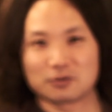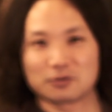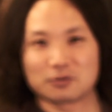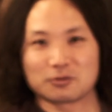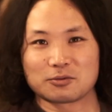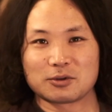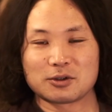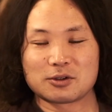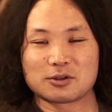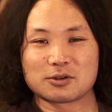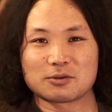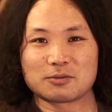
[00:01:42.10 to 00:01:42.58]

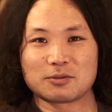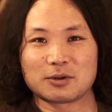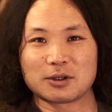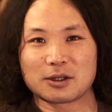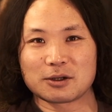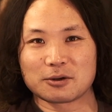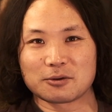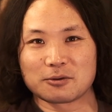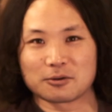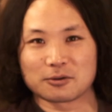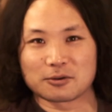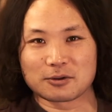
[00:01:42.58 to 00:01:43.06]
の水見
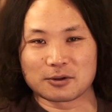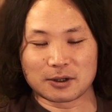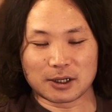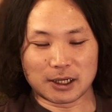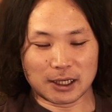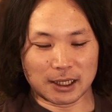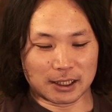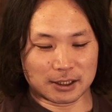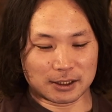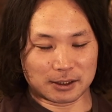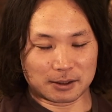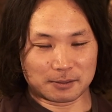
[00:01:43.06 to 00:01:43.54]
たこと
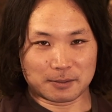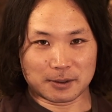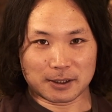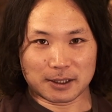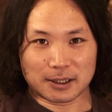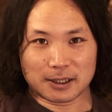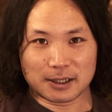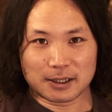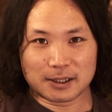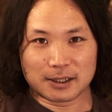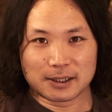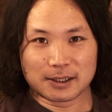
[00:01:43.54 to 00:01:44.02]
あれ
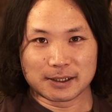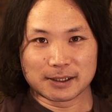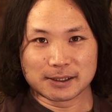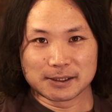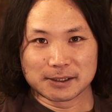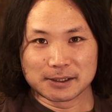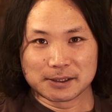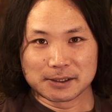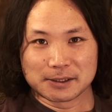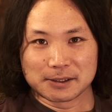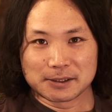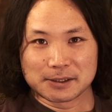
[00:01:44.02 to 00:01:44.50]
ば
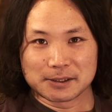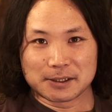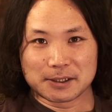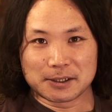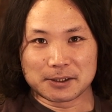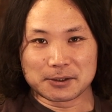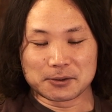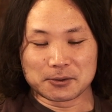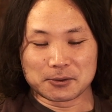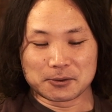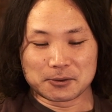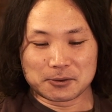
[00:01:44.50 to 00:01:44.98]

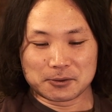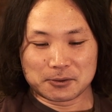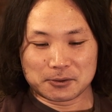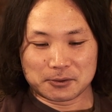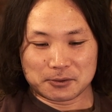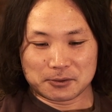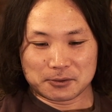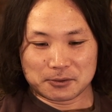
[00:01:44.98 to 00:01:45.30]
あの、